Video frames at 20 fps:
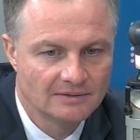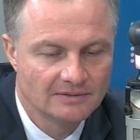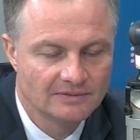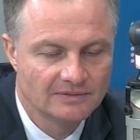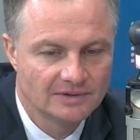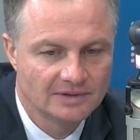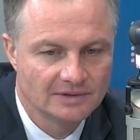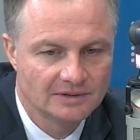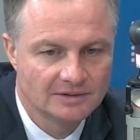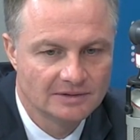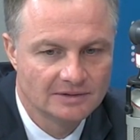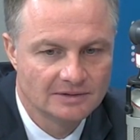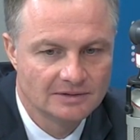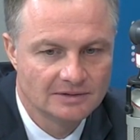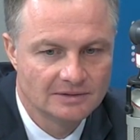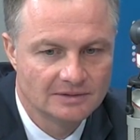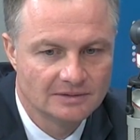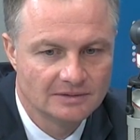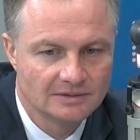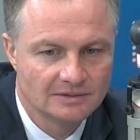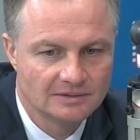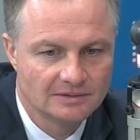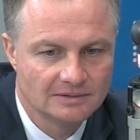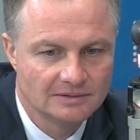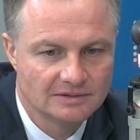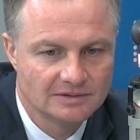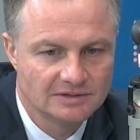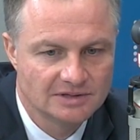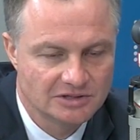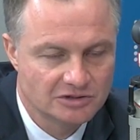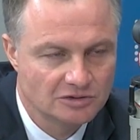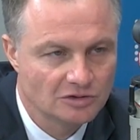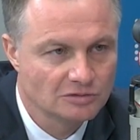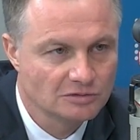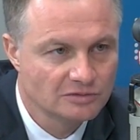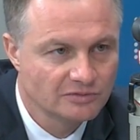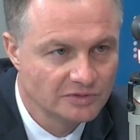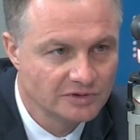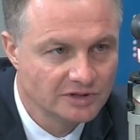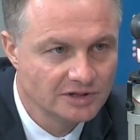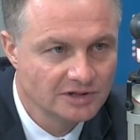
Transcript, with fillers: w, ze środków